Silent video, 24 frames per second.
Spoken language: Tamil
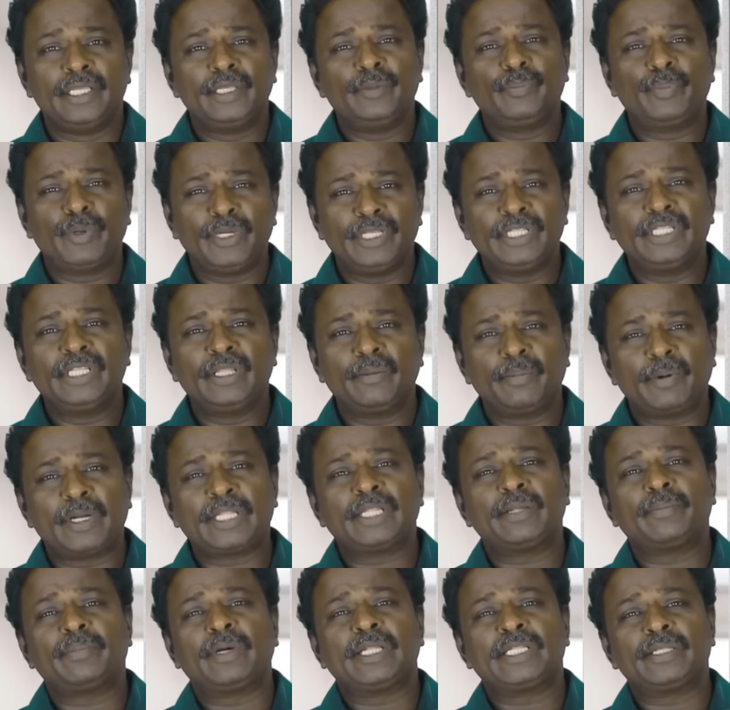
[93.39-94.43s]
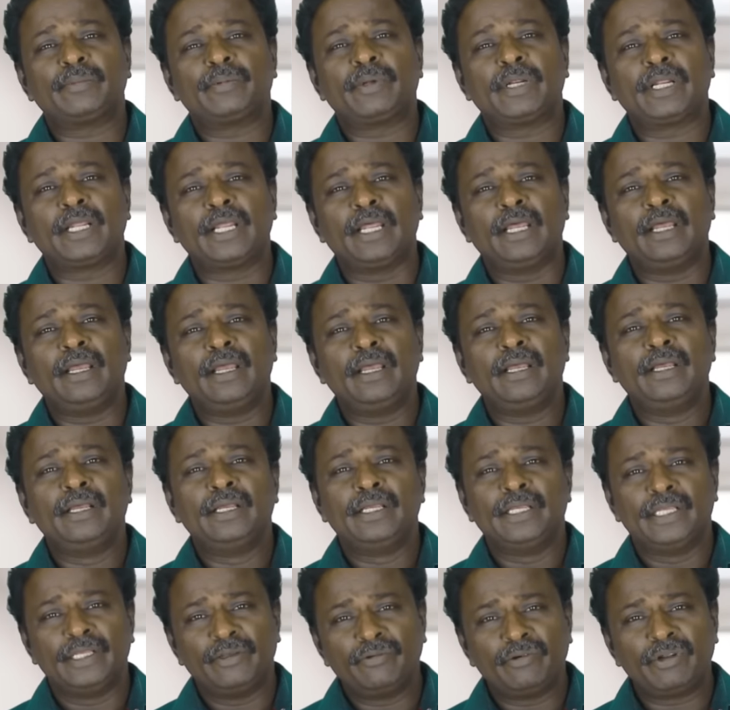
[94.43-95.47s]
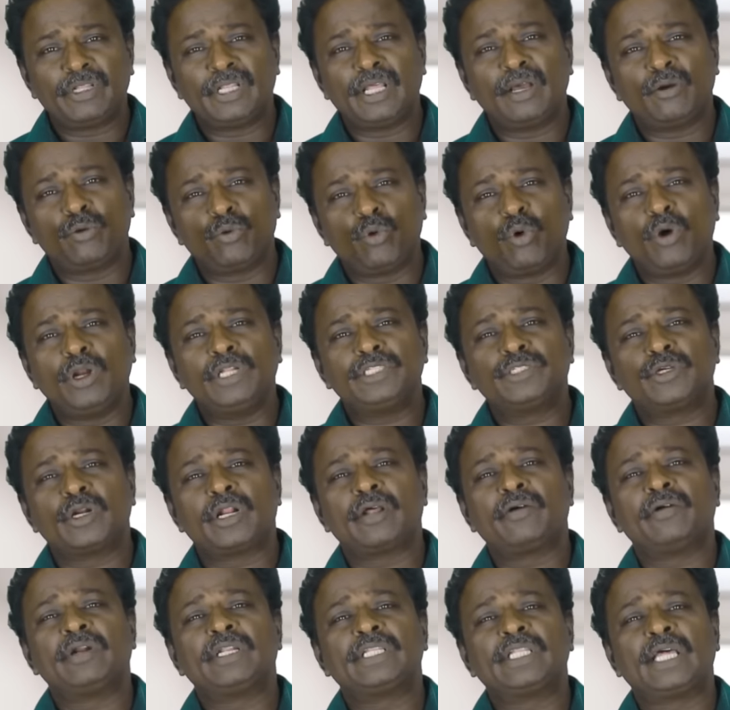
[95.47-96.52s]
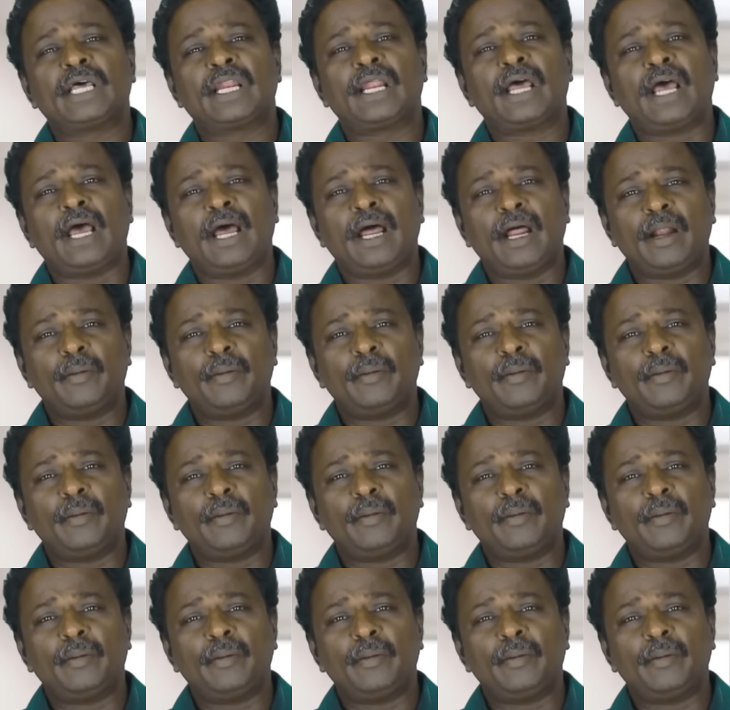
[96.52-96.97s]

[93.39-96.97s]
இப்போ இந்த படத்தை பார்த்த பிறகு இவர் தான் கோலி சோடா எடுத்தாரா